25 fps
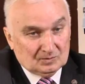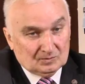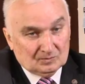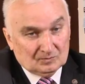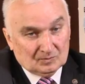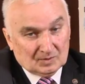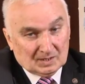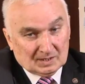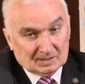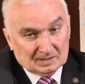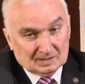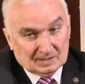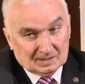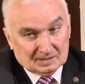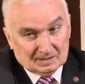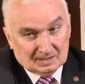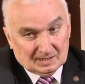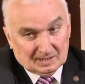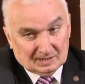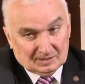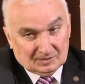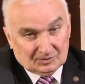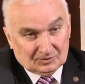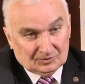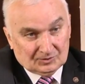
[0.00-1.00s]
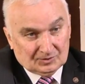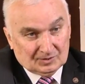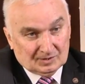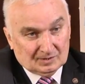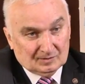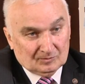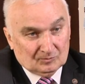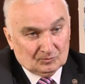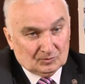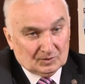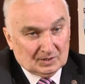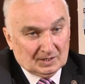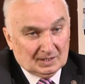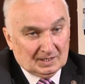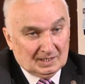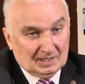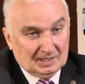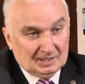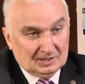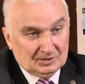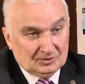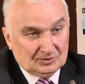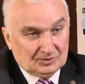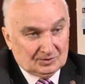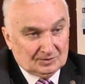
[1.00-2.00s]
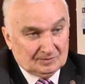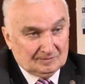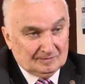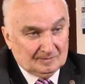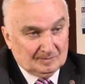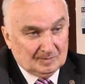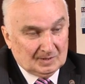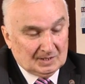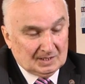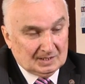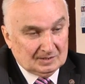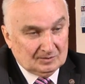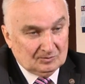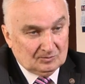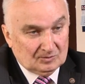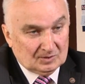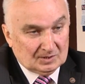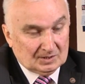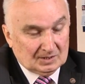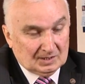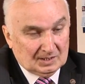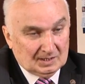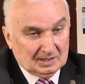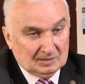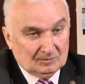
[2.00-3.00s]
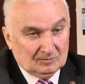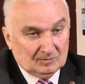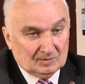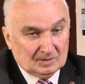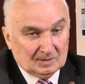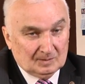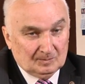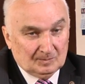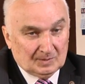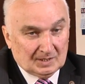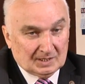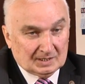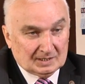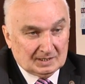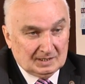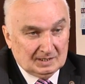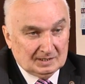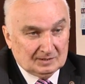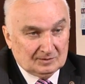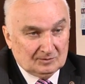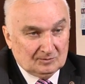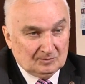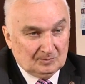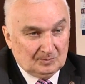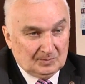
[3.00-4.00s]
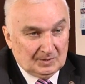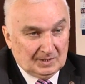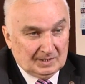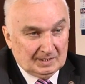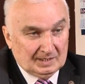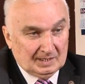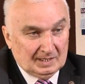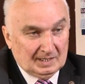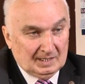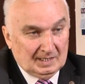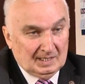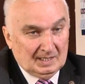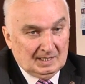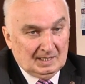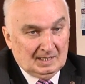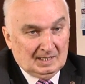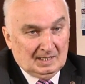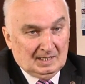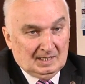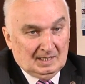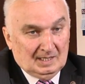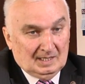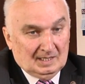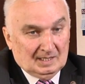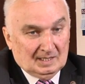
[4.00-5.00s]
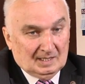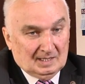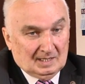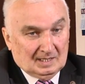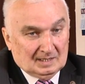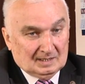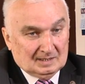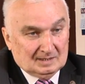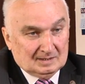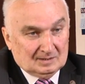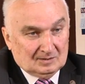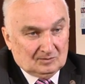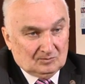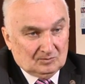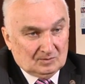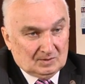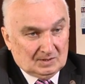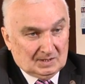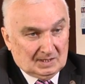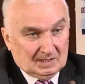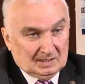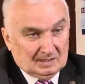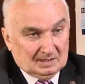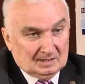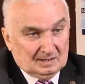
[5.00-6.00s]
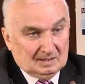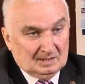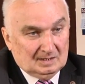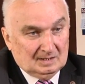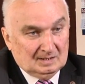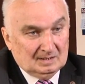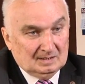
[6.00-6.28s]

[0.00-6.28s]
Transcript: есть у нас достаточное уже количество молодежи, которые прошли ступени как студент,